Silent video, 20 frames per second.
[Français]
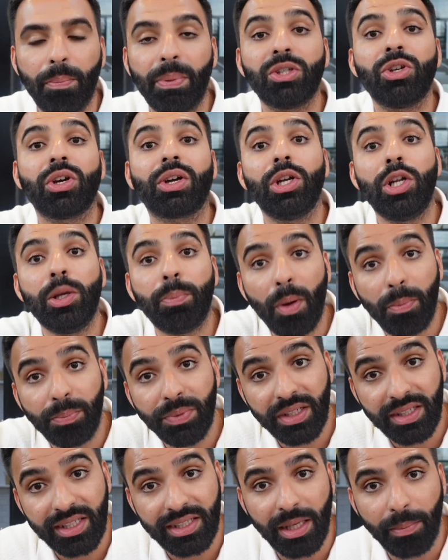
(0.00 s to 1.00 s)
ne veut pas dire que les peuples
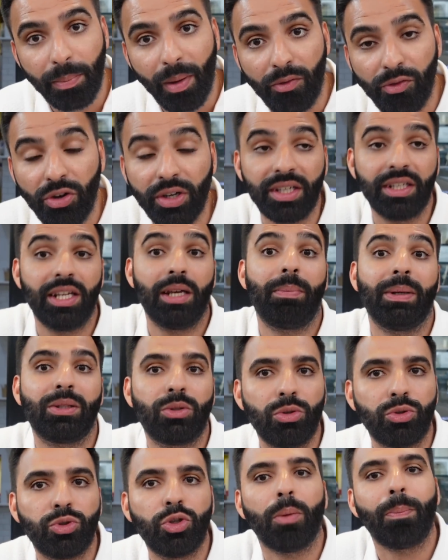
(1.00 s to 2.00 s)
n'existaient pas avant, qu'ils n'avaient pas de
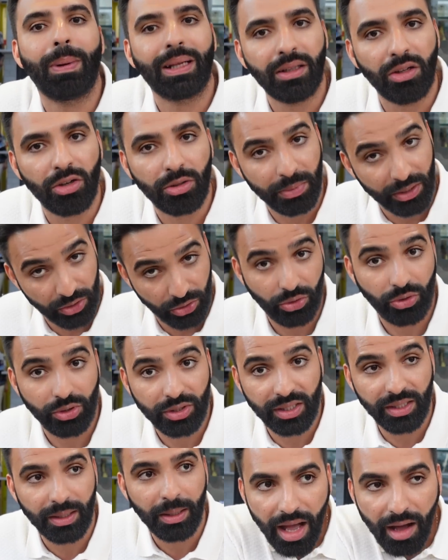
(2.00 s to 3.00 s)
culture, pas de langue, bien sûr que
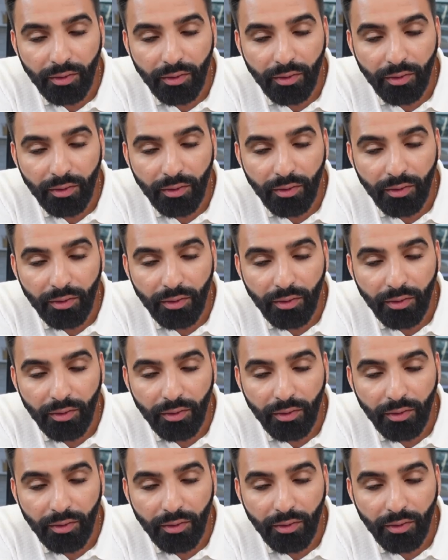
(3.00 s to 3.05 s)
si.